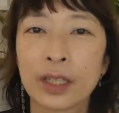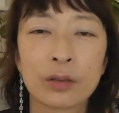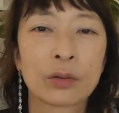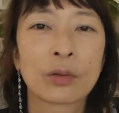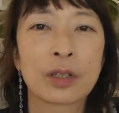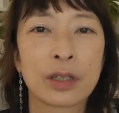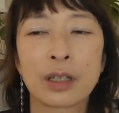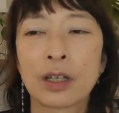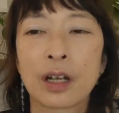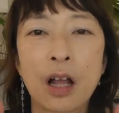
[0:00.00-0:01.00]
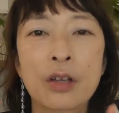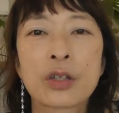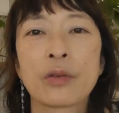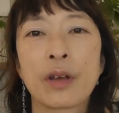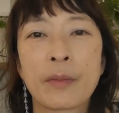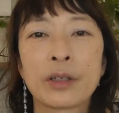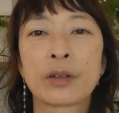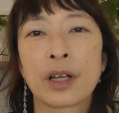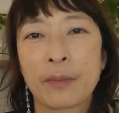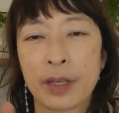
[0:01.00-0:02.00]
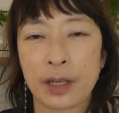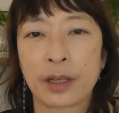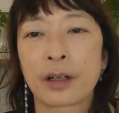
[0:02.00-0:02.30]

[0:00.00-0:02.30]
いう時に会社を辞めるか辞めないか